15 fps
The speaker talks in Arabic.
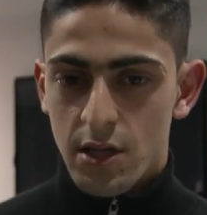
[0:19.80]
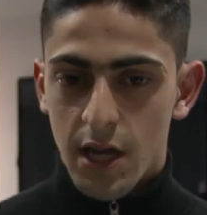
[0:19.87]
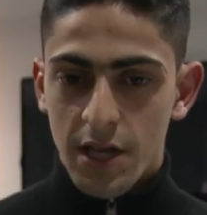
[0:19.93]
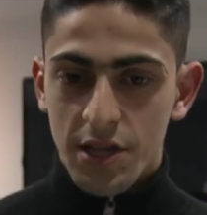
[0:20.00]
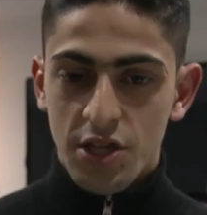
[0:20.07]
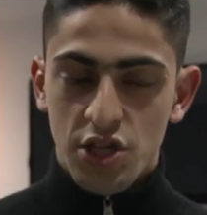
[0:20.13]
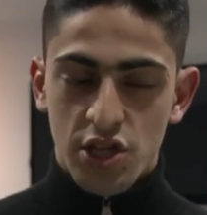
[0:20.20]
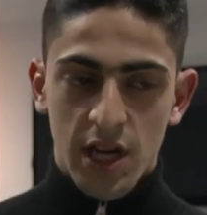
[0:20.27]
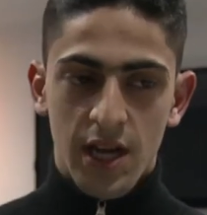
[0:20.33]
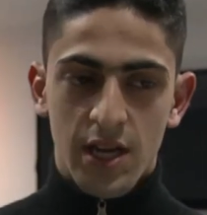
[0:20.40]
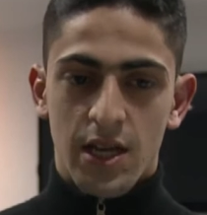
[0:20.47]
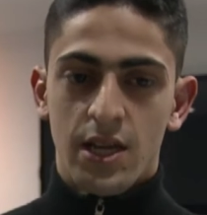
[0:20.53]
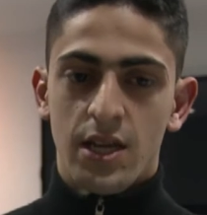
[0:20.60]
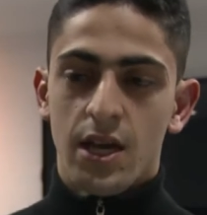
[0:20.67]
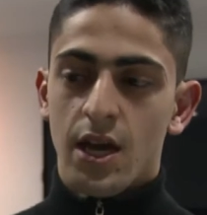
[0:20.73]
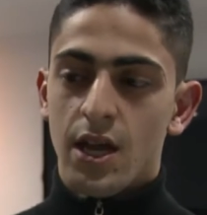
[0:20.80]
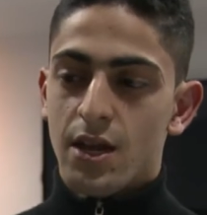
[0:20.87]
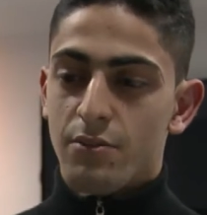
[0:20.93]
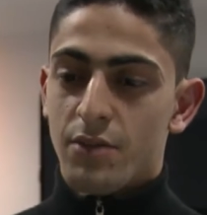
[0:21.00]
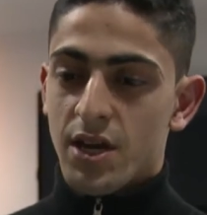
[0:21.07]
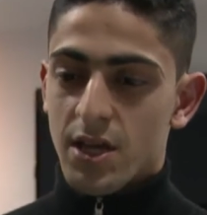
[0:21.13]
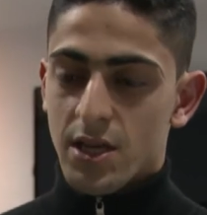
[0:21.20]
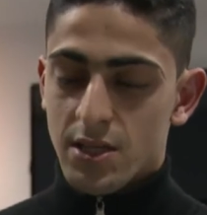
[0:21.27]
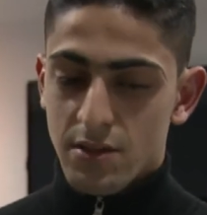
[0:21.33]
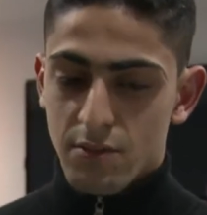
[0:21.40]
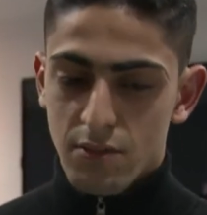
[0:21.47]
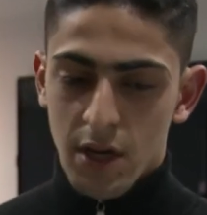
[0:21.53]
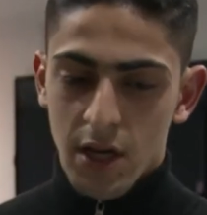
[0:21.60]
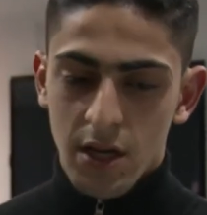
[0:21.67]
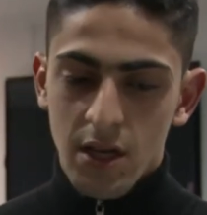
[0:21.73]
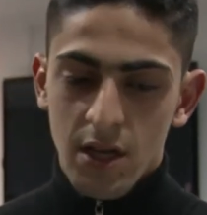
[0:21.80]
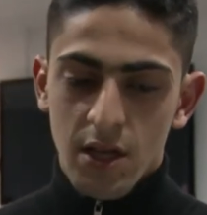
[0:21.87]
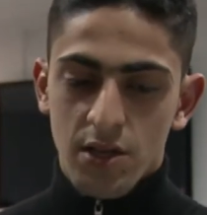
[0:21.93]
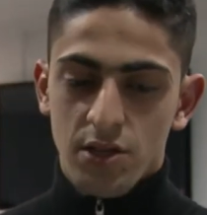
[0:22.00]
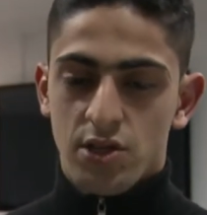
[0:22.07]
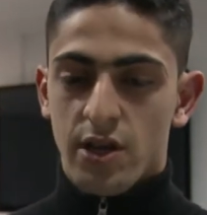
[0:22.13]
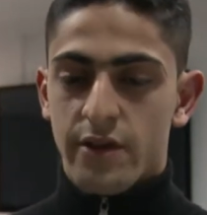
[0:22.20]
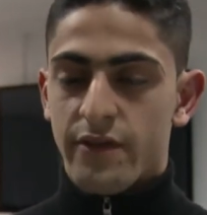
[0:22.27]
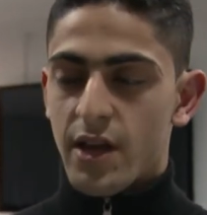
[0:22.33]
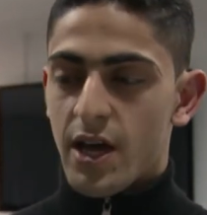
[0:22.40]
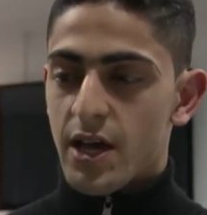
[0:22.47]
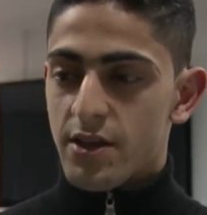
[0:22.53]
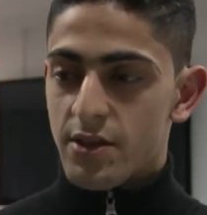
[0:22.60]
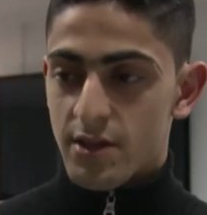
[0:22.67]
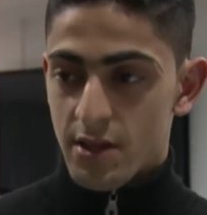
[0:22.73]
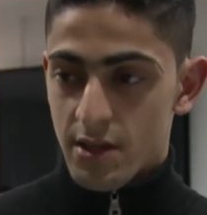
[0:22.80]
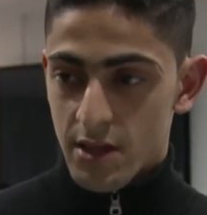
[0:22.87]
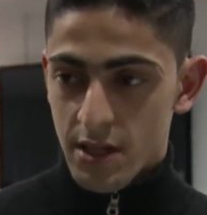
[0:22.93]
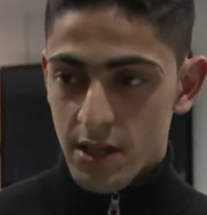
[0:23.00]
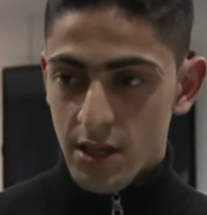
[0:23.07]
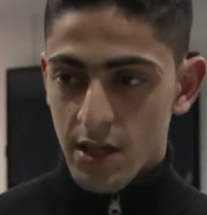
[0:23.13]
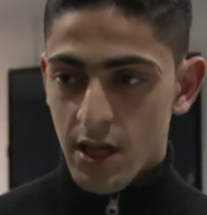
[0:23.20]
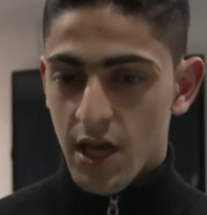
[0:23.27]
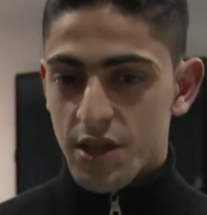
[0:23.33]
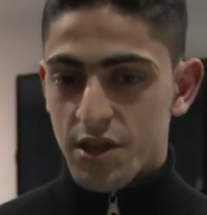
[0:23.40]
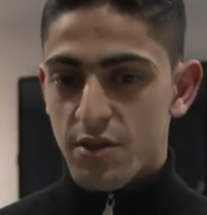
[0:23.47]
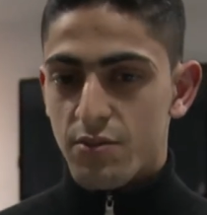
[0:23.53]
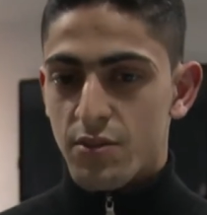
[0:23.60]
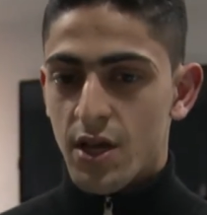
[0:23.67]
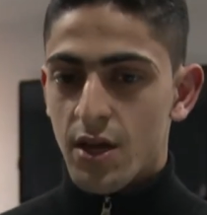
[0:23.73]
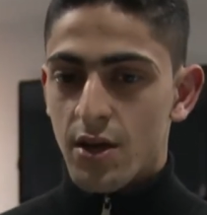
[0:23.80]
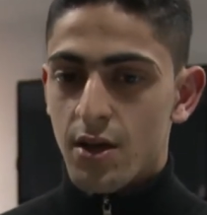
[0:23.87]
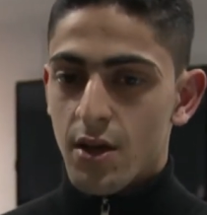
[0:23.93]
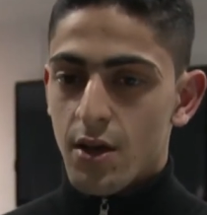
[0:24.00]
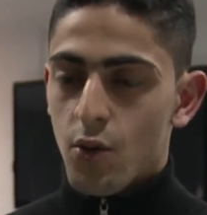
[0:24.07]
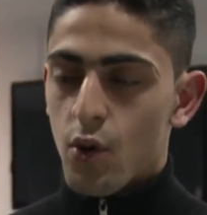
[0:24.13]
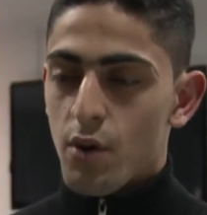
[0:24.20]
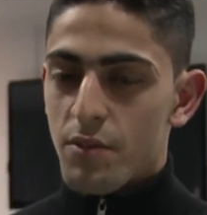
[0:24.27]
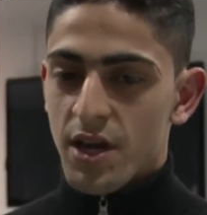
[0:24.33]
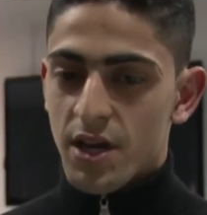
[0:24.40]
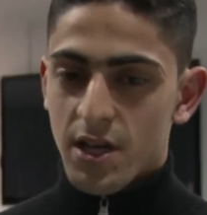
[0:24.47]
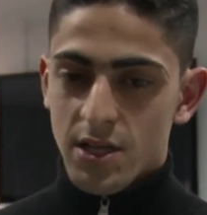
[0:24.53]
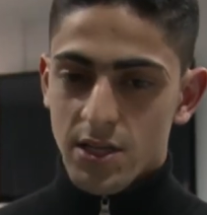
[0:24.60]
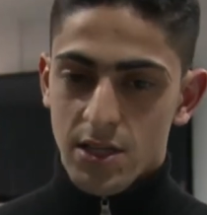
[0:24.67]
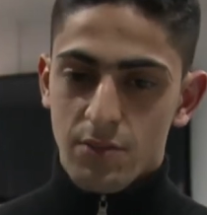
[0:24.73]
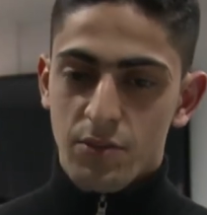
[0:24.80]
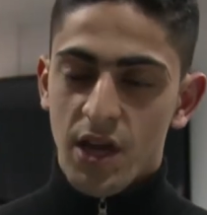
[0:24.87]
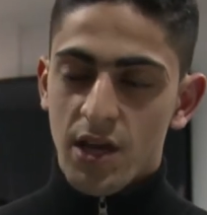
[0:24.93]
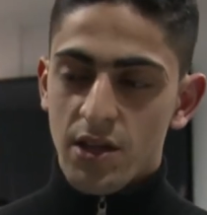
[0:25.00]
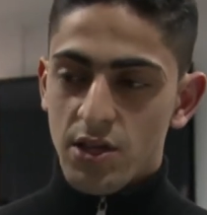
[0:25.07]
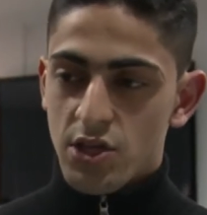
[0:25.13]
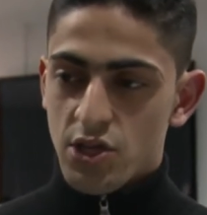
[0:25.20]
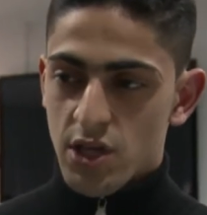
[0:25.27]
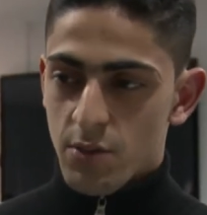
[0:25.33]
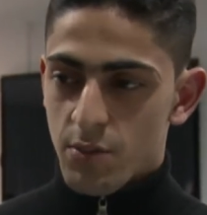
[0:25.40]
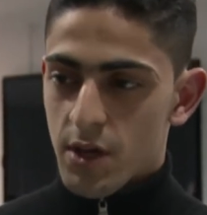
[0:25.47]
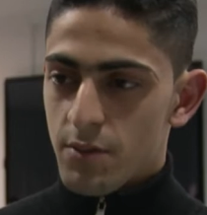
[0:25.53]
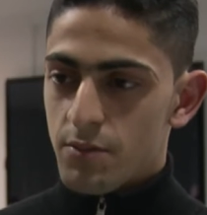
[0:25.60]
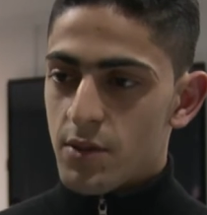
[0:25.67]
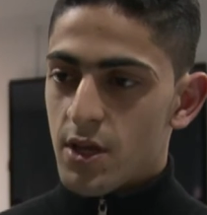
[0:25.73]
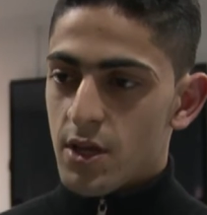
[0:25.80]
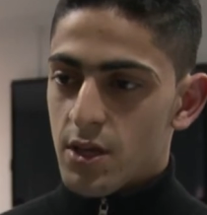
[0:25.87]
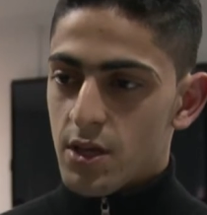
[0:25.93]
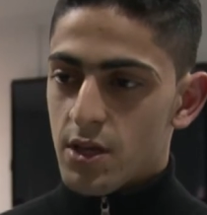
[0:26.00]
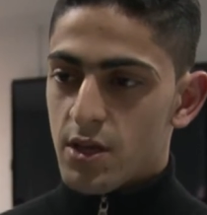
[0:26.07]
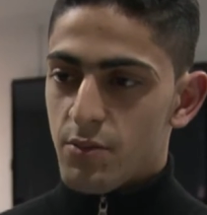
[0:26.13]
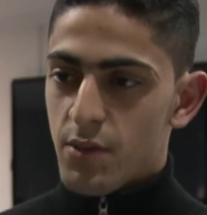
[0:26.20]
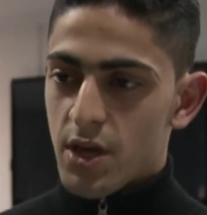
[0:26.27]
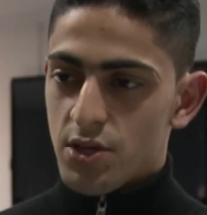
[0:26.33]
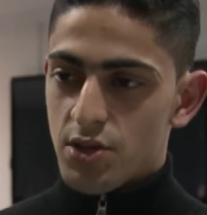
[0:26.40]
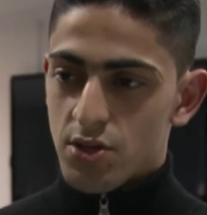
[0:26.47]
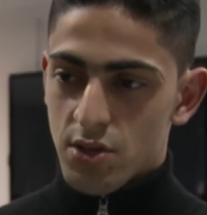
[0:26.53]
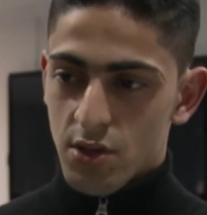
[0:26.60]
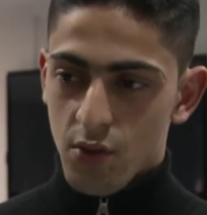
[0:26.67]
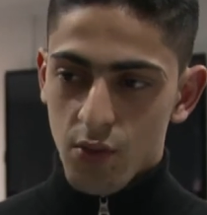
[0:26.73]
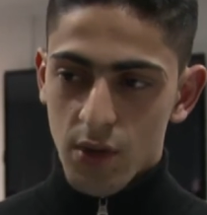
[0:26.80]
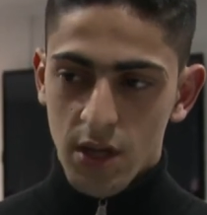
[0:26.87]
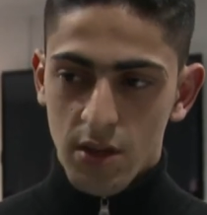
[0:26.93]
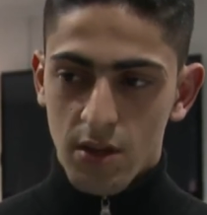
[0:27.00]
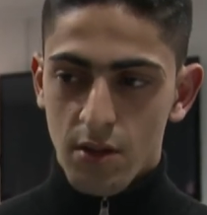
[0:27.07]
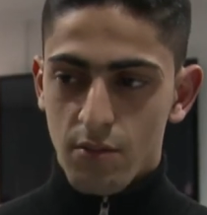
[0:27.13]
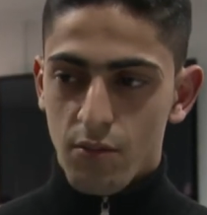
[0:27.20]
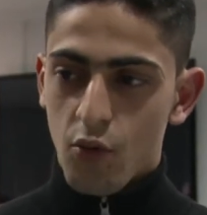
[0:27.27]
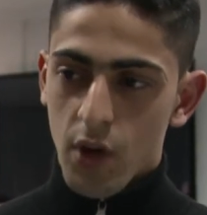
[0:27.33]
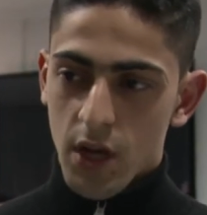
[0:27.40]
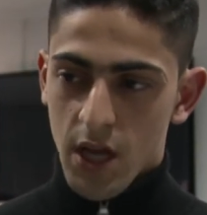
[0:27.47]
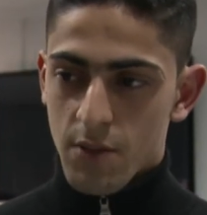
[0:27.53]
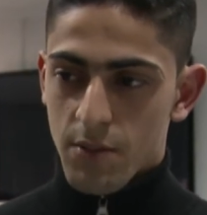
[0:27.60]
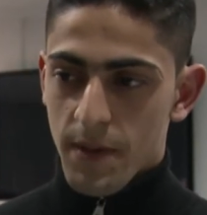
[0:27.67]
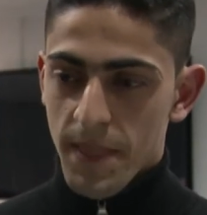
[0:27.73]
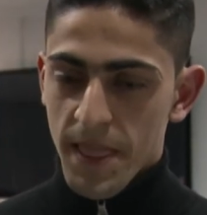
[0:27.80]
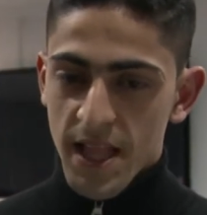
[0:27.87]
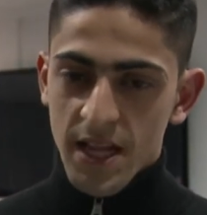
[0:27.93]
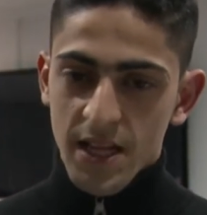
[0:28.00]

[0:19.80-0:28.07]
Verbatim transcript: آه، غادي يشتغل عليها المركز كما تشرف العرض اللي قدمناه ومركز المهنيين الشباب ادماج تكوين مواكبه